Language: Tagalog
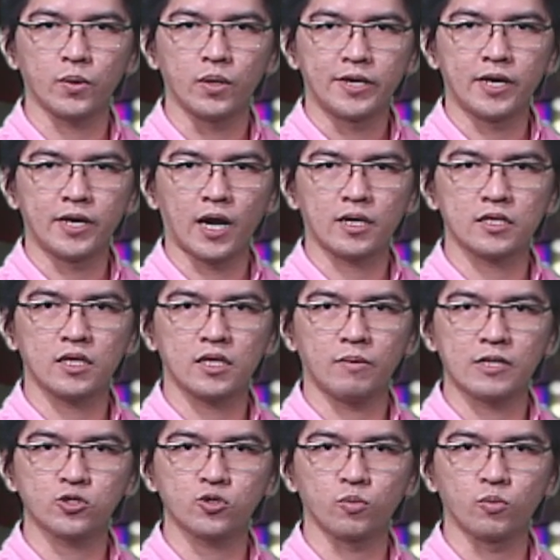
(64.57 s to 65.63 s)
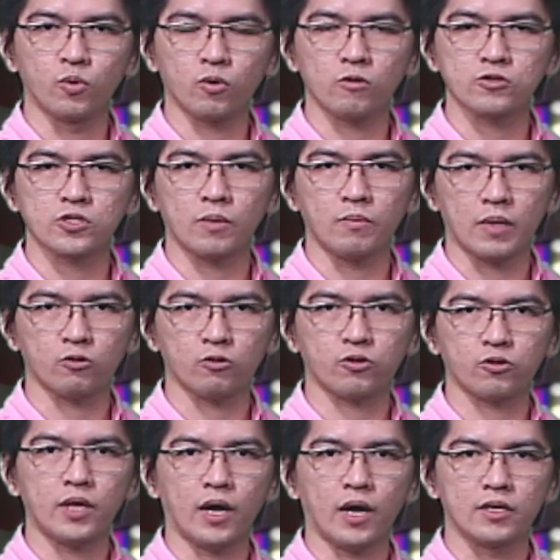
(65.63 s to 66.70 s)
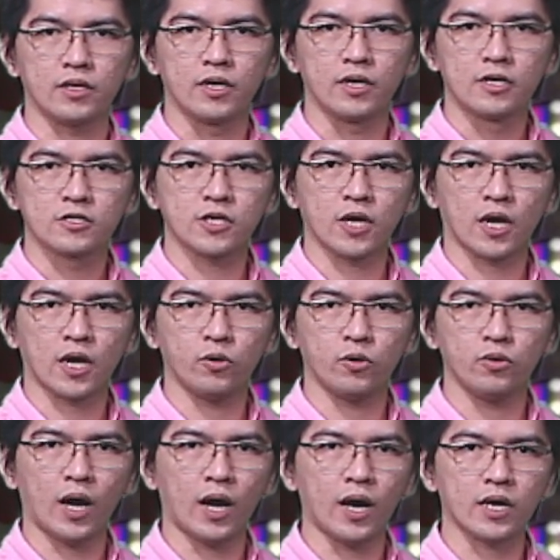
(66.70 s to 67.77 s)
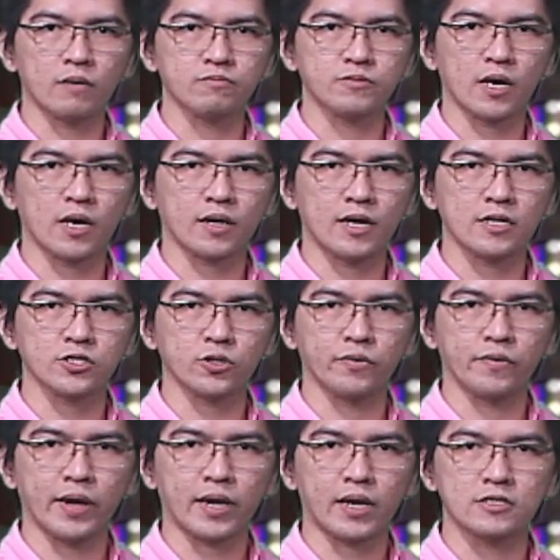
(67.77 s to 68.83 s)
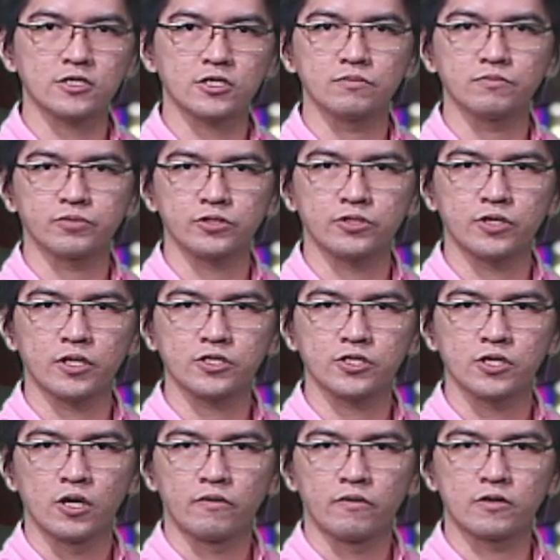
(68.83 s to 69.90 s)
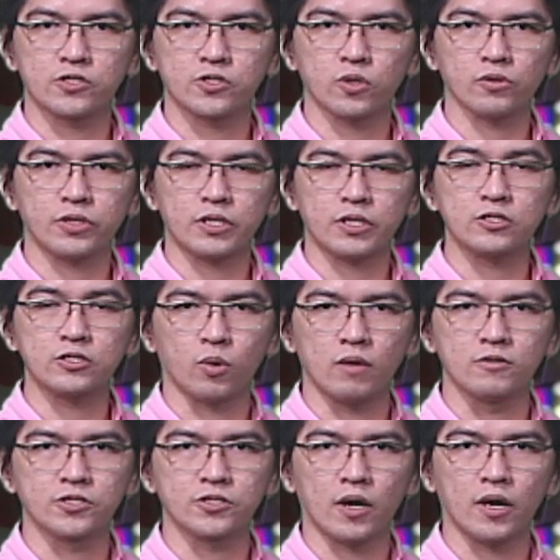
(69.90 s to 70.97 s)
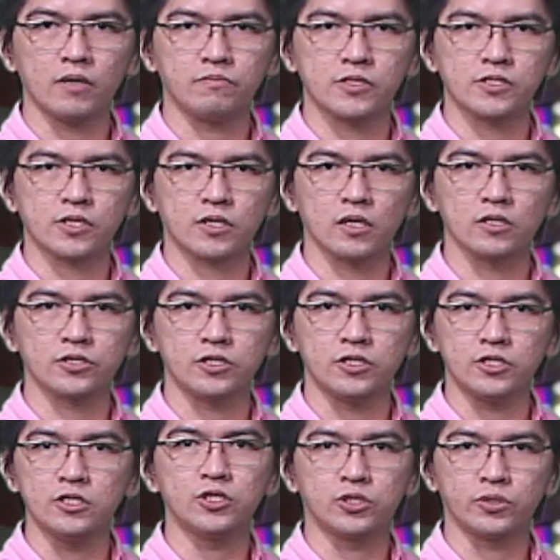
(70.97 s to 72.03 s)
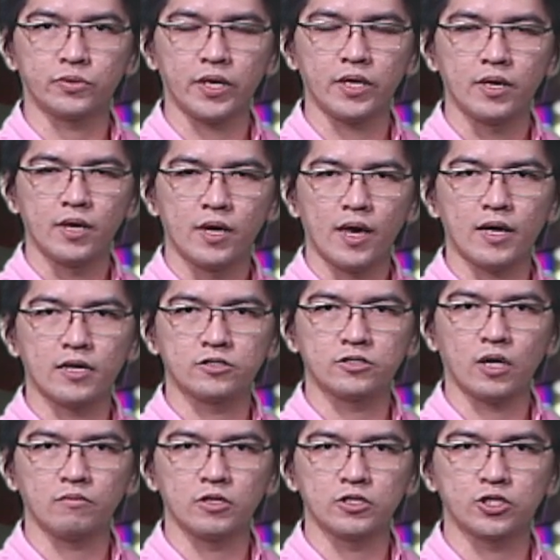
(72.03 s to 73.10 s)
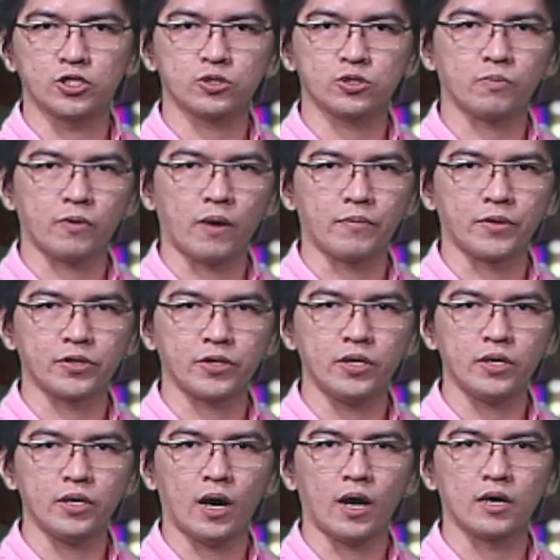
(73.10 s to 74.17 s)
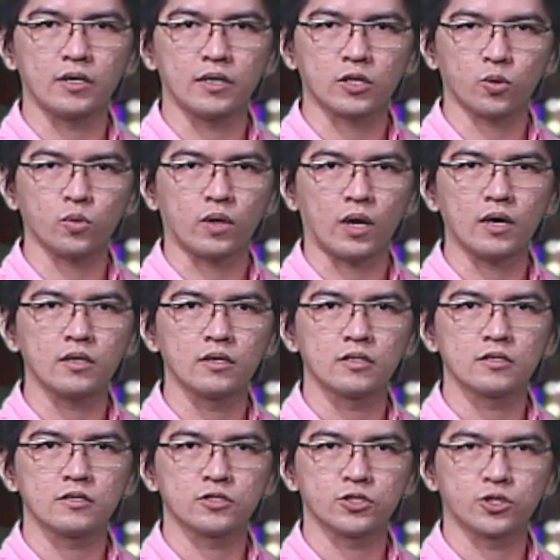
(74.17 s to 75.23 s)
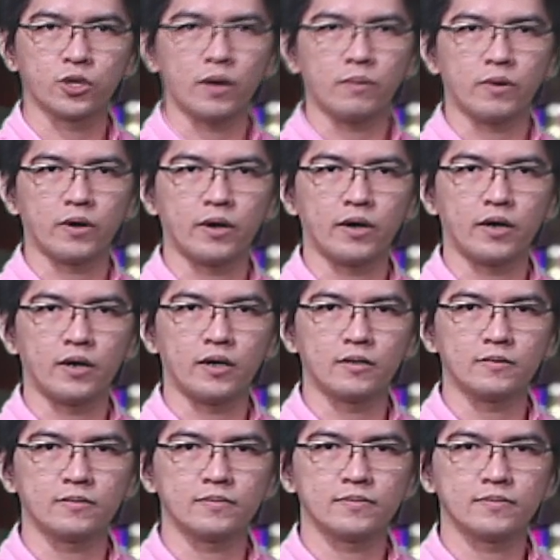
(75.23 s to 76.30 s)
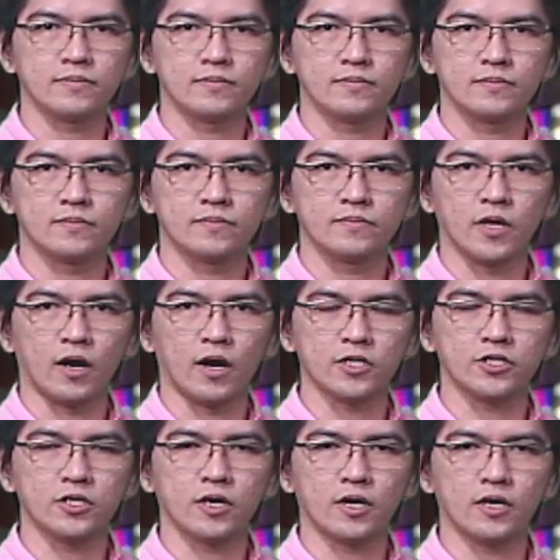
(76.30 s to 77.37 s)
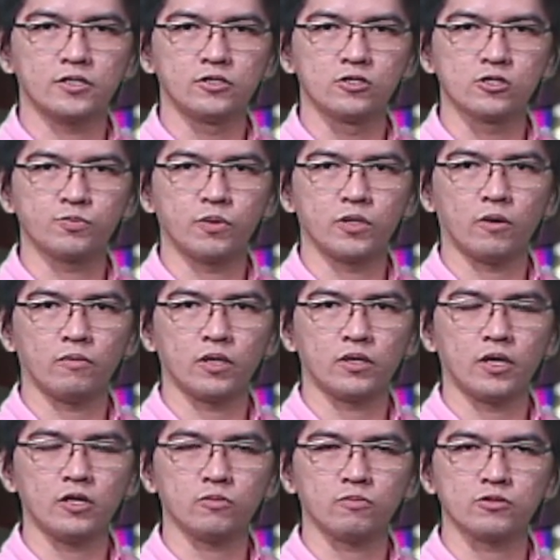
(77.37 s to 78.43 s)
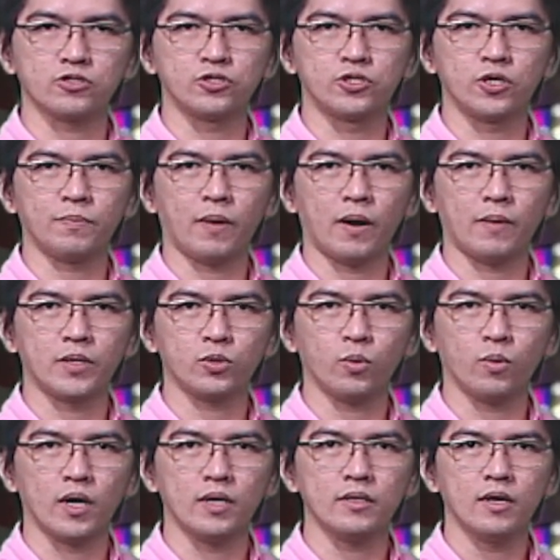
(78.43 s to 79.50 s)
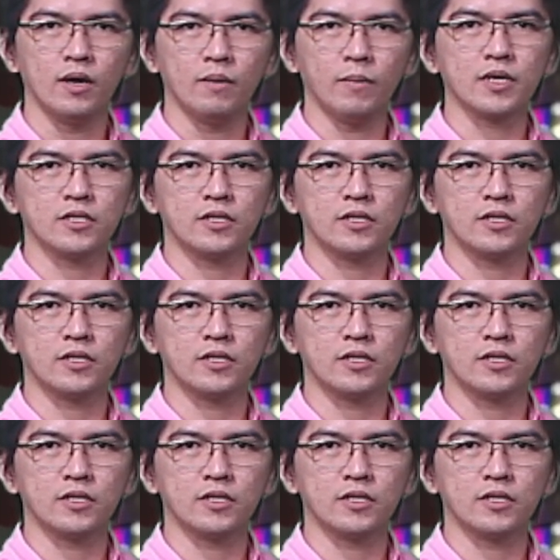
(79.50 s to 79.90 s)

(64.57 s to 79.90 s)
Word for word: na agad naman sumuko sa mga otoridad. Sa ngayon, naharap sa kasong reckless imprudence resulting to homicide, physical injury and damage to property ang naturang driver. At yan ang ating newsfeed of the day. Ito po si J. Pamintuan. Magandang